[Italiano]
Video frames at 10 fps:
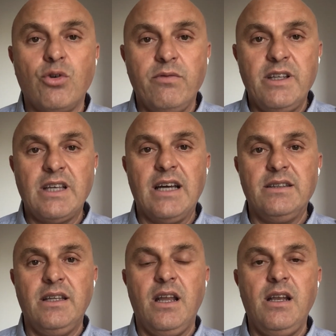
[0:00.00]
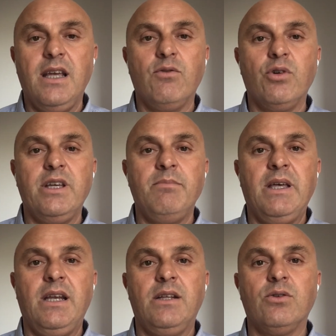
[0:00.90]
novità di rilievo in
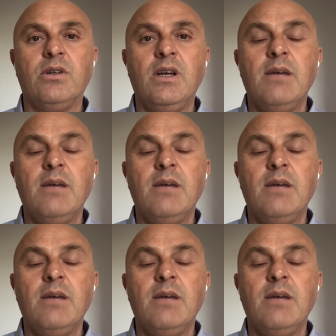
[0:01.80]
merito,